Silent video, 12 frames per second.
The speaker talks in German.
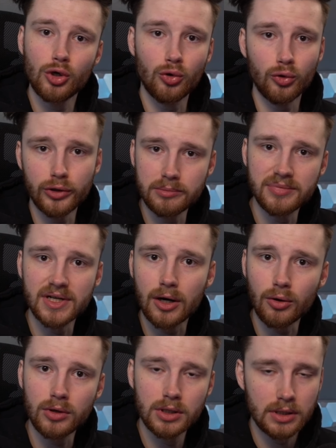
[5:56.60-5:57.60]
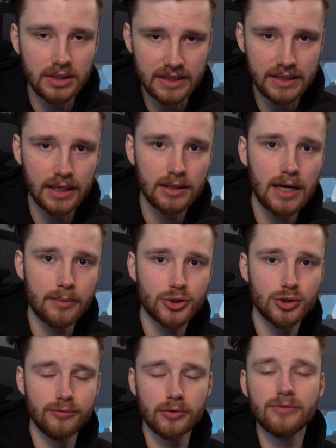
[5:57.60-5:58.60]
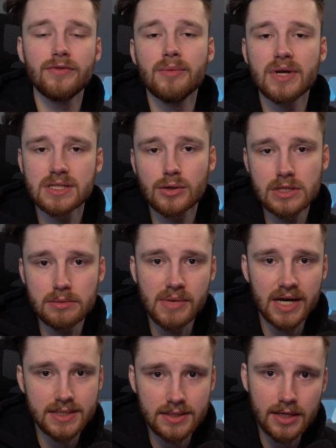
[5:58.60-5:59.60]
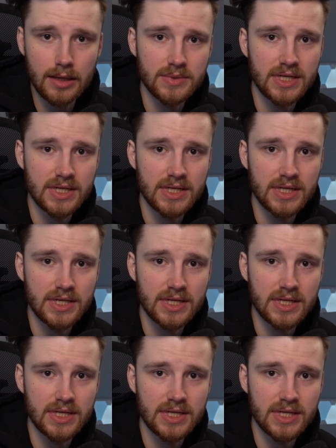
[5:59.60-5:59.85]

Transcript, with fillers: grün-blau-lila Abstufungen, wie man es aus den meisten Games